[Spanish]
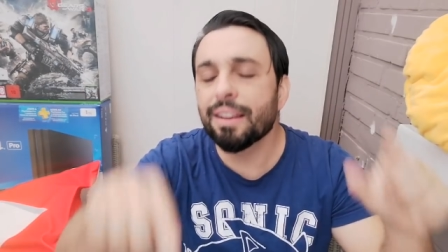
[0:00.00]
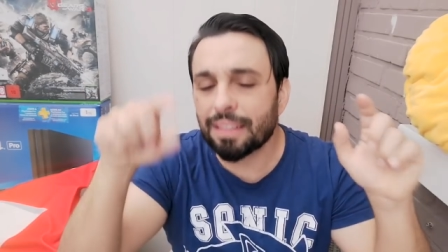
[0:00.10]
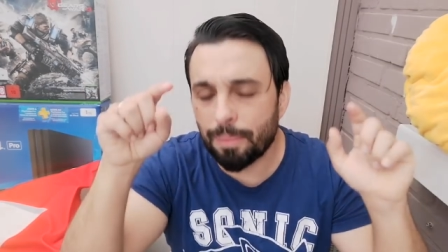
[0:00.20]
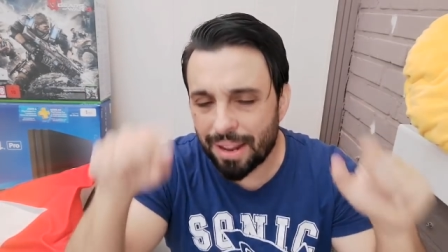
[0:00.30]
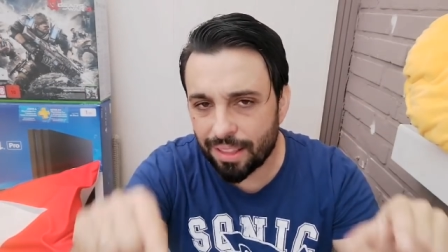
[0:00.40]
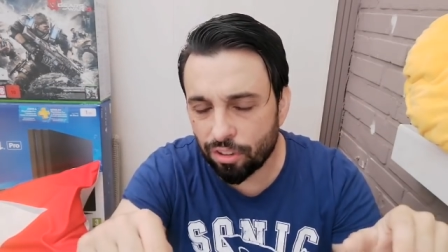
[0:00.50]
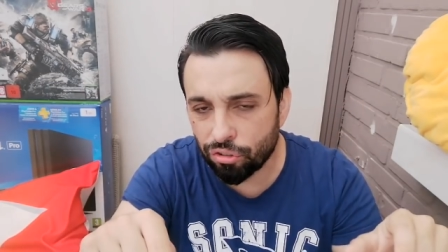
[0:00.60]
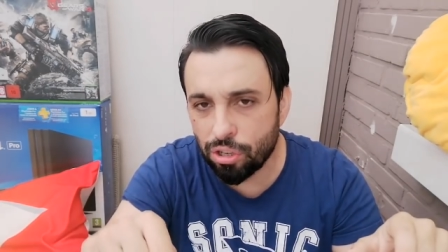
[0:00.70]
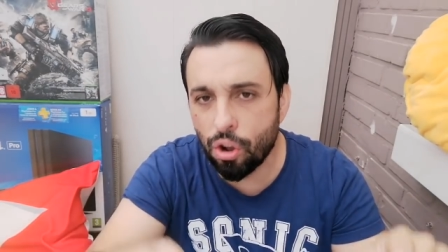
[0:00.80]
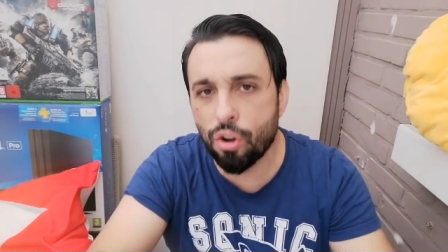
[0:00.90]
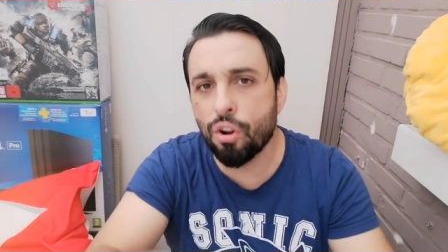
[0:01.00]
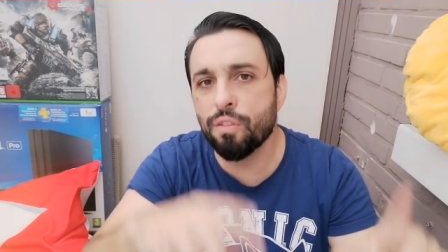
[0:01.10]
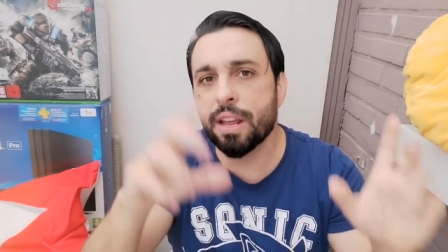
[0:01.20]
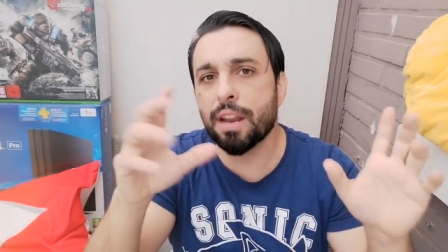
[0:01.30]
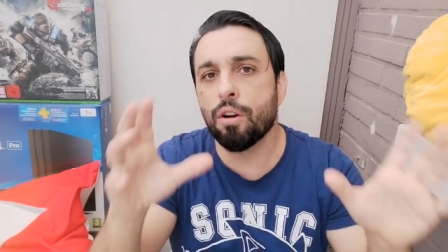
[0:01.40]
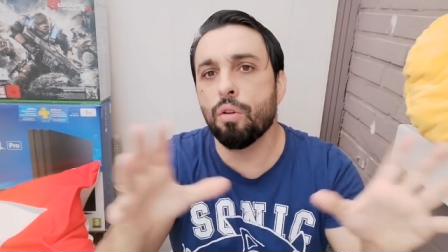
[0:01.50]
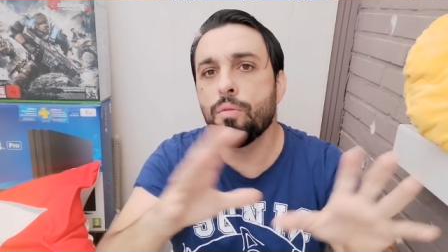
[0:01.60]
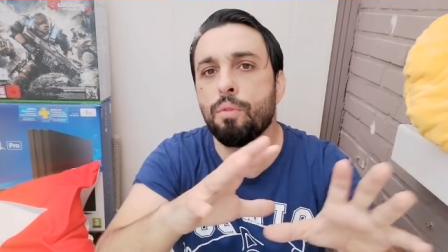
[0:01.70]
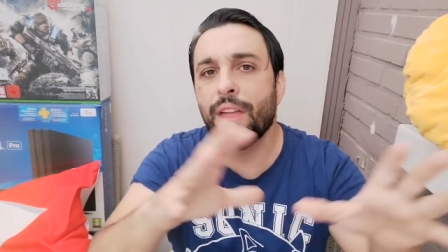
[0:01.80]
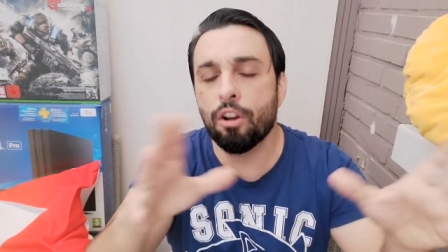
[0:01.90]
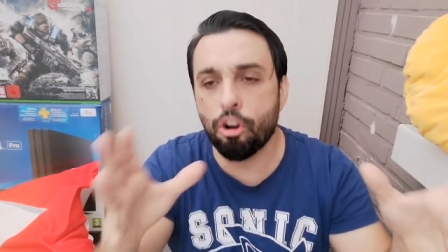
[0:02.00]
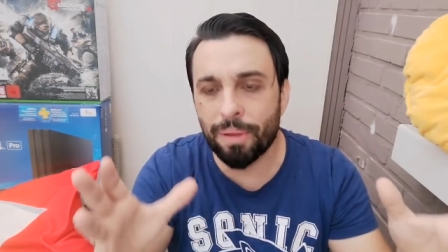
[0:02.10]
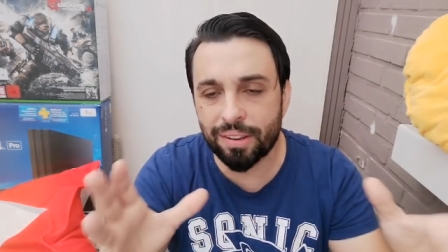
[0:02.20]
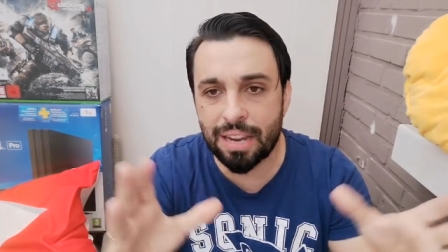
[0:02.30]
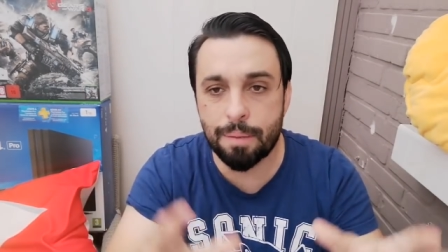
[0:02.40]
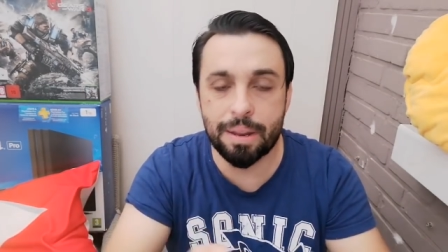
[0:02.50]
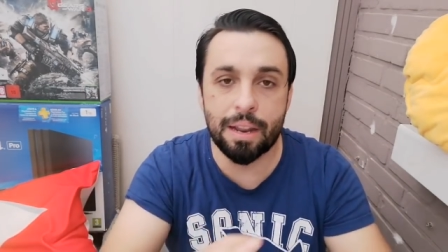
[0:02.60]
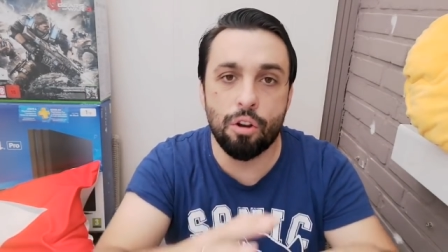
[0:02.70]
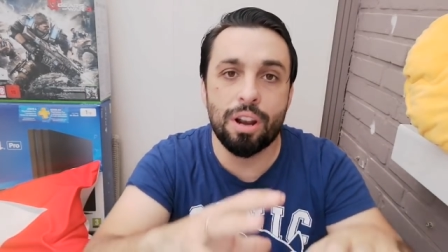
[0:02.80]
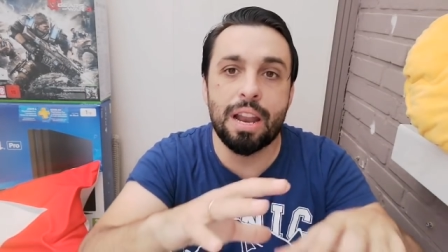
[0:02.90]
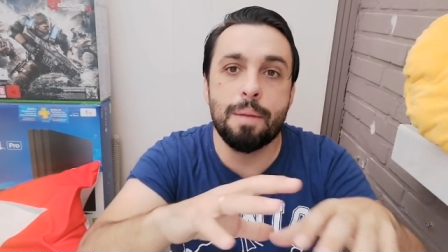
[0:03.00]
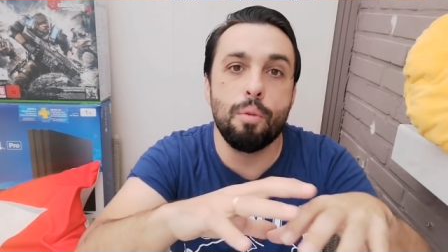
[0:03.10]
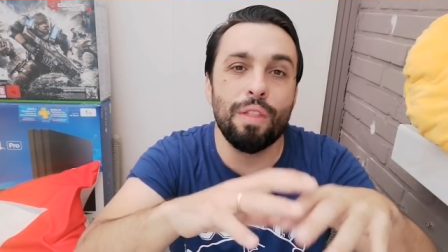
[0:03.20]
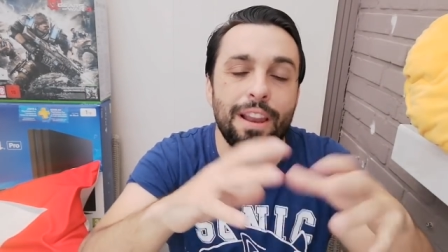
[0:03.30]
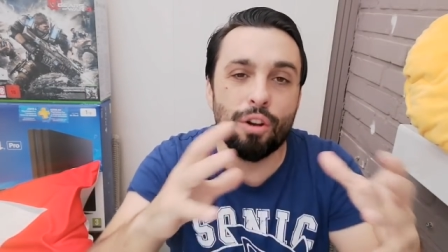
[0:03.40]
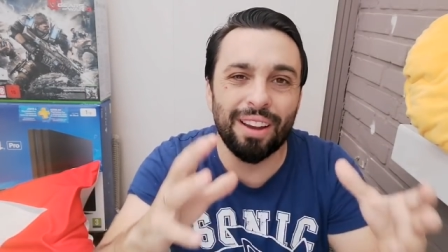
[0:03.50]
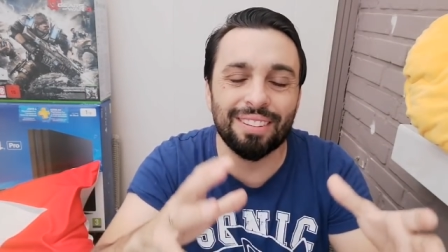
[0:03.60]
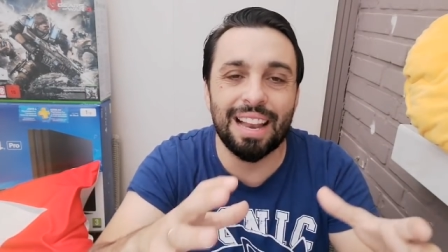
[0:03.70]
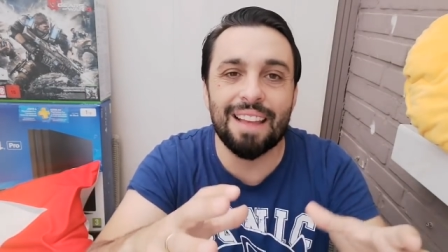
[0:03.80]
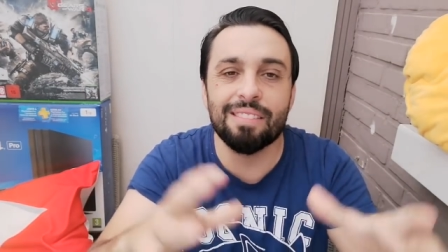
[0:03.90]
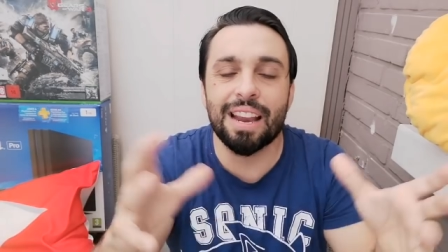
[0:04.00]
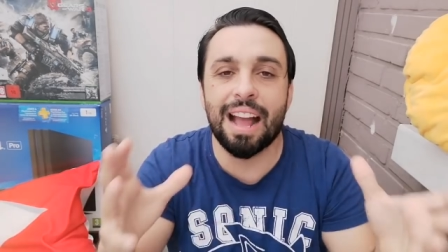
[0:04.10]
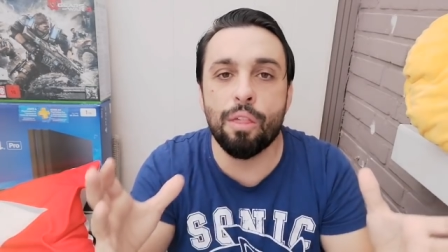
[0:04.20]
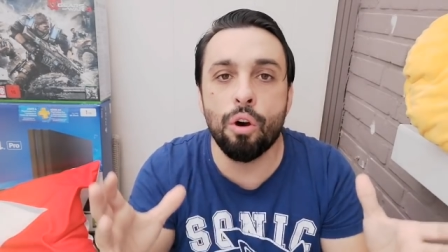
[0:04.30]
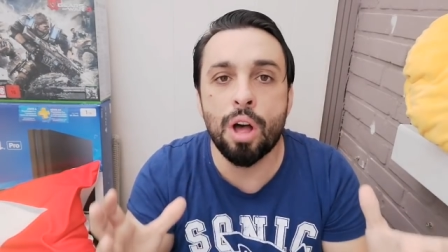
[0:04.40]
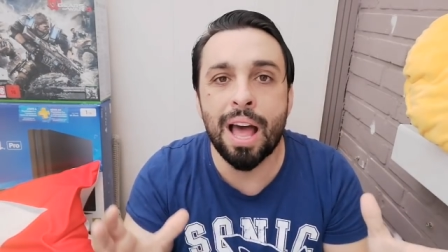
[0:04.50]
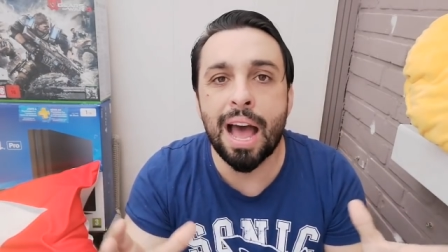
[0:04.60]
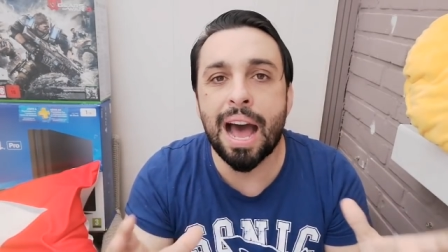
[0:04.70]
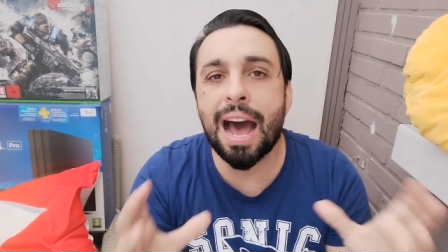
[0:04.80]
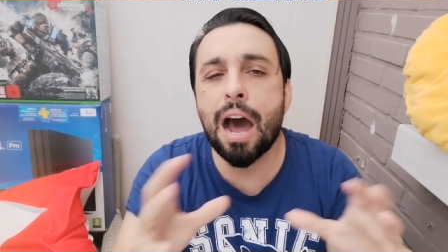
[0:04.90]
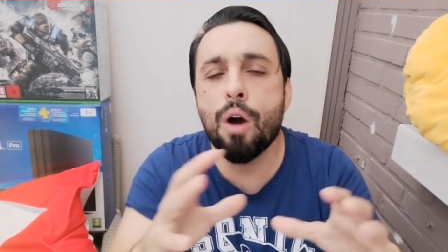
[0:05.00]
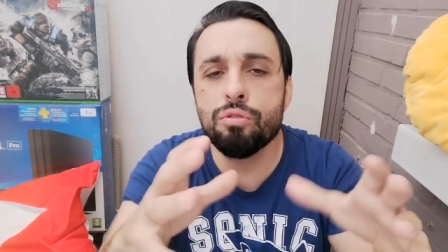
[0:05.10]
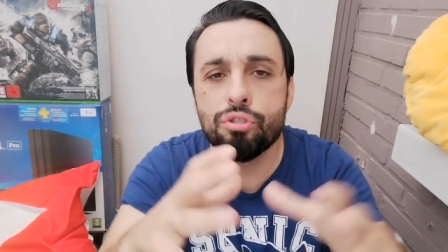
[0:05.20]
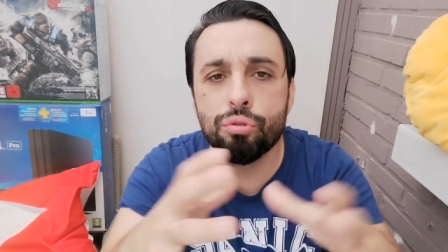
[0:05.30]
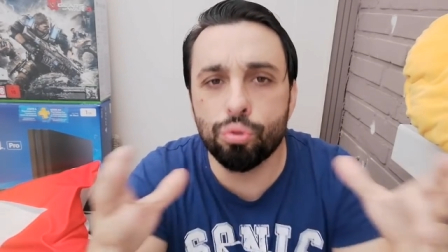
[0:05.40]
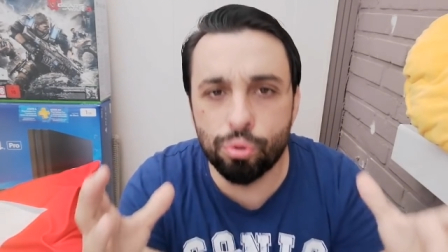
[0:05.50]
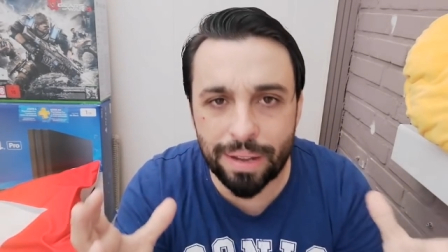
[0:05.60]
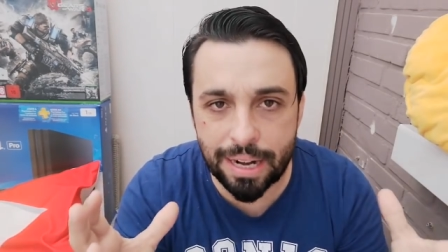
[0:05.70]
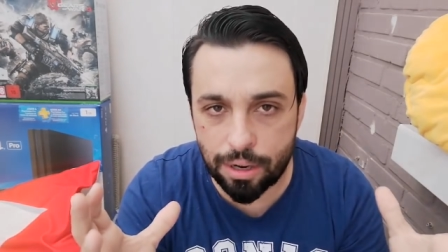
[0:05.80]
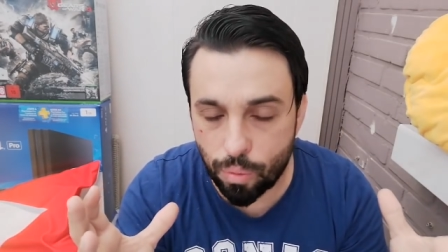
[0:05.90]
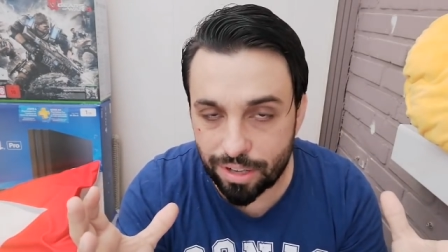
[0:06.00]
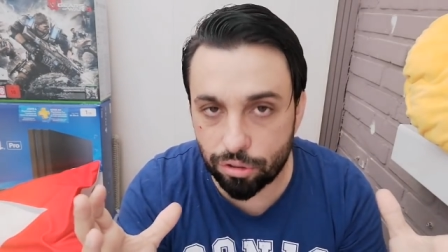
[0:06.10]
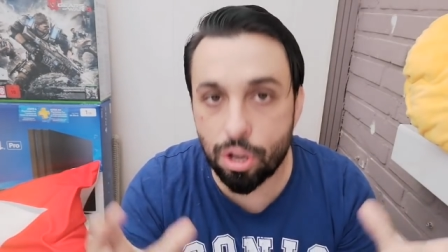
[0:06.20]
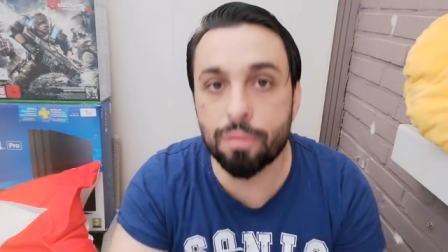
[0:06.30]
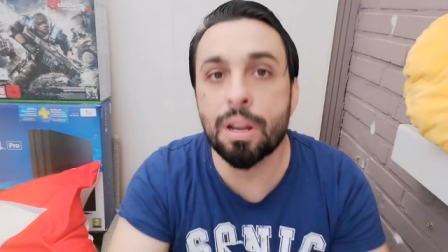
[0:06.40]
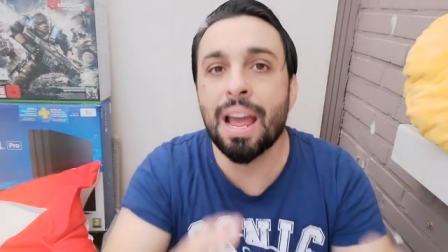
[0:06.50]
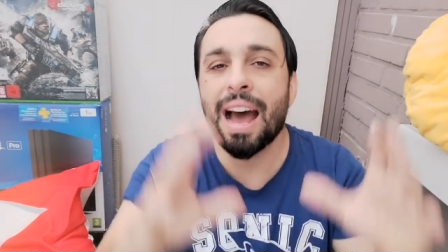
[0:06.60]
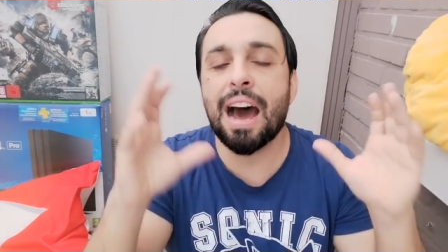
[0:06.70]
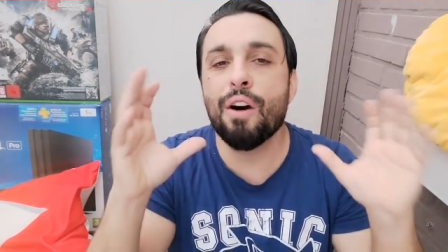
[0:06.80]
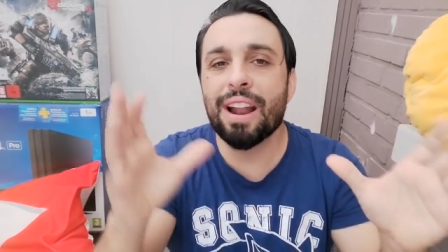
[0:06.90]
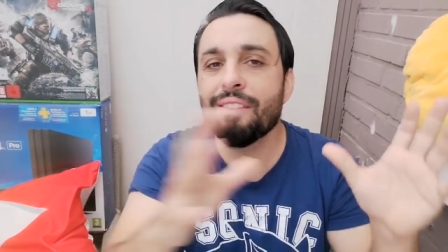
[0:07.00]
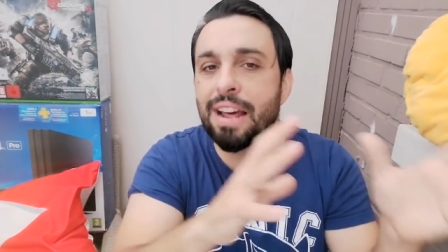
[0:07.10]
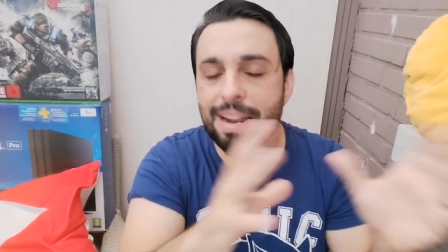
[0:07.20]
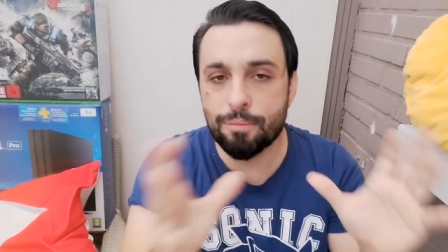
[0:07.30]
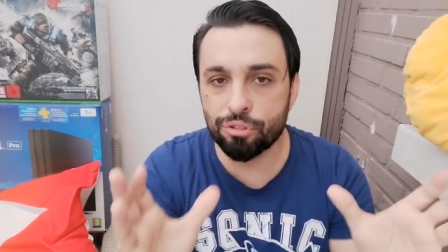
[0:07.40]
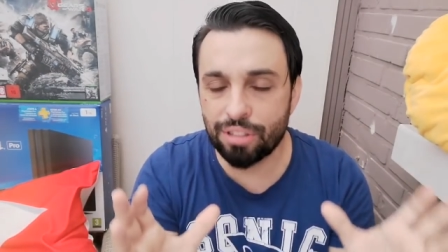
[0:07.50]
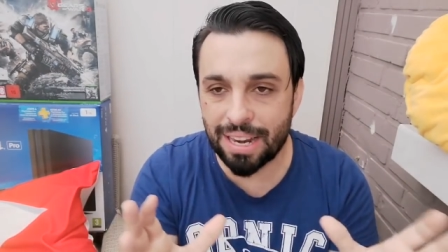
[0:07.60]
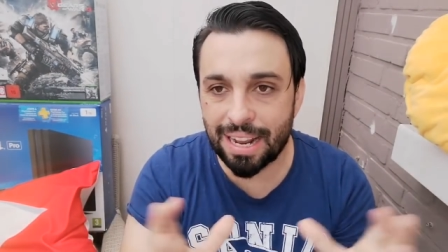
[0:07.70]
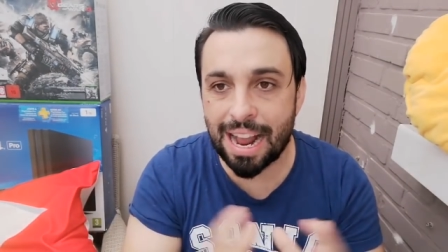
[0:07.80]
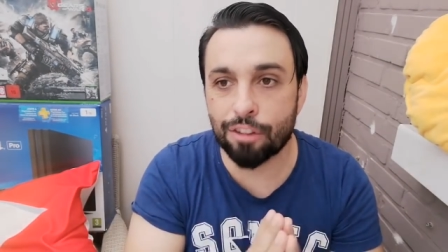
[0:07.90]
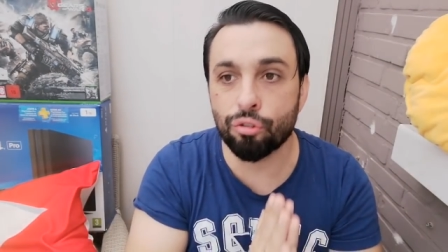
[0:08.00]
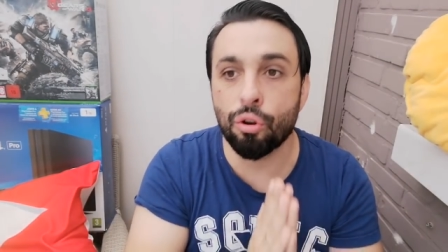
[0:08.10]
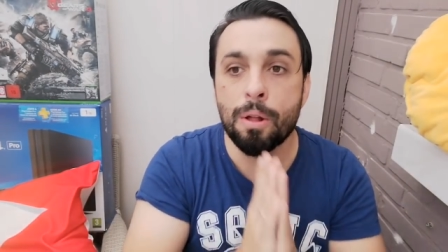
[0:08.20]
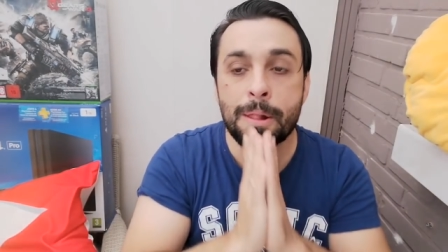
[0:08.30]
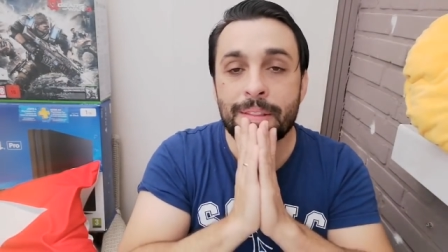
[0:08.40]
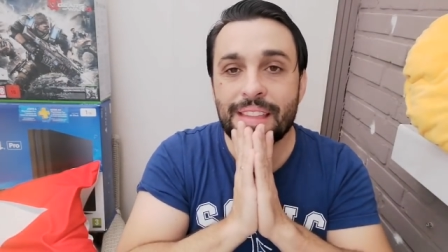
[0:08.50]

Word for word: de esta PlayStation 5 no viene con un modelo comercial, viene con el modelo que se le ha entregado a un youtuber en cuestión. Ahora hablaremos del caso.